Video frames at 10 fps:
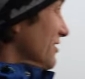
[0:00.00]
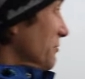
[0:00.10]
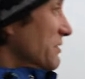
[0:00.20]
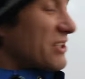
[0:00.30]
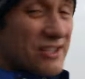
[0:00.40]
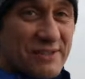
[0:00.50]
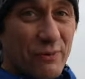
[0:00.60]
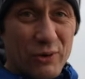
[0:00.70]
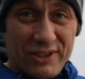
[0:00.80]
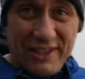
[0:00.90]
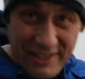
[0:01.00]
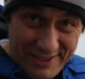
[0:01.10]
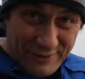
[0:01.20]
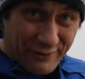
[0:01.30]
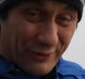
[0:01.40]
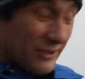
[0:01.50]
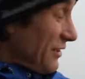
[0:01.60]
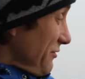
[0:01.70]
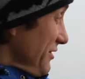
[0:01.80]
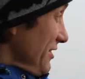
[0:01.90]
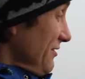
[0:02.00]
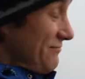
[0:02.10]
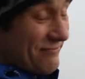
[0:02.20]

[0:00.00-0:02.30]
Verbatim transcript: Ich habe mich gezwungen, den nicht zu fotografieren.